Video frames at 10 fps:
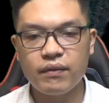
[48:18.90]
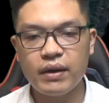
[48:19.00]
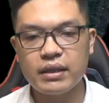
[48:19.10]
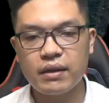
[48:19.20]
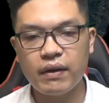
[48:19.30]

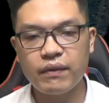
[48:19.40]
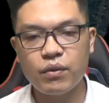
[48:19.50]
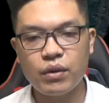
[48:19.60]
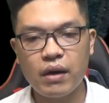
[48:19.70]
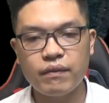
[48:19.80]
Vậy chẳng phải
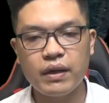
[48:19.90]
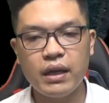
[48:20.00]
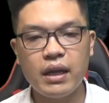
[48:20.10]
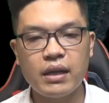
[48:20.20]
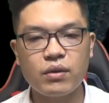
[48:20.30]
phù hợp với
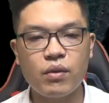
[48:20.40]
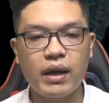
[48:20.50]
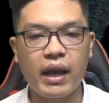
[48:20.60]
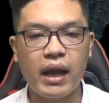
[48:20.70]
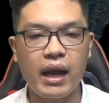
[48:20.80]
ý định của
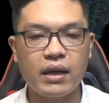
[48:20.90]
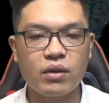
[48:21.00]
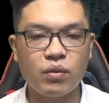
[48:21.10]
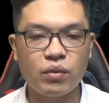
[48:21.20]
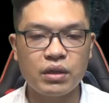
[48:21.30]
kẻ hạ
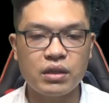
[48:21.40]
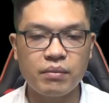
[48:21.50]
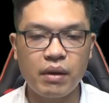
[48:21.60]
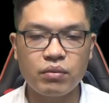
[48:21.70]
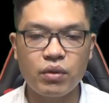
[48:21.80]
thủ
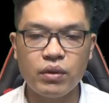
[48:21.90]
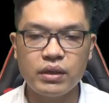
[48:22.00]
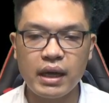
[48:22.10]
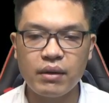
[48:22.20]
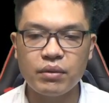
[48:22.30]
trong bóng tối
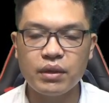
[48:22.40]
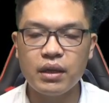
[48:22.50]
sao?